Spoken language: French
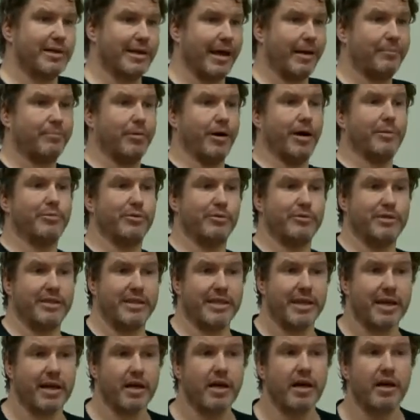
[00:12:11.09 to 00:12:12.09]
capable de
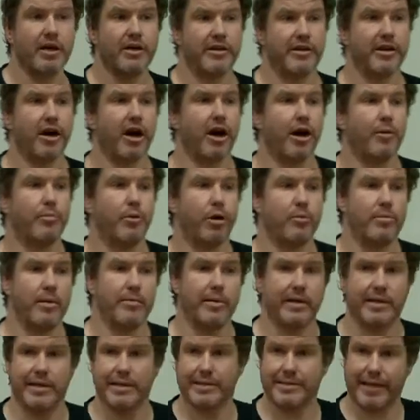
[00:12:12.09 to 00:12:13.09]
dire il y aura un problème
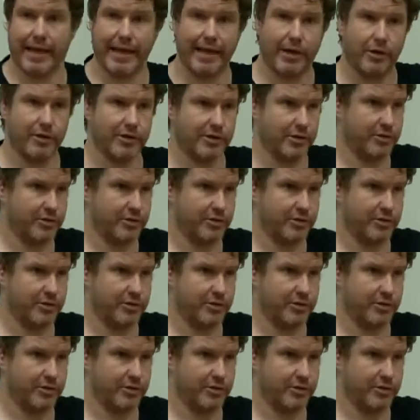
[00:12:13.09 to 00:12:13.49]
avec des très grands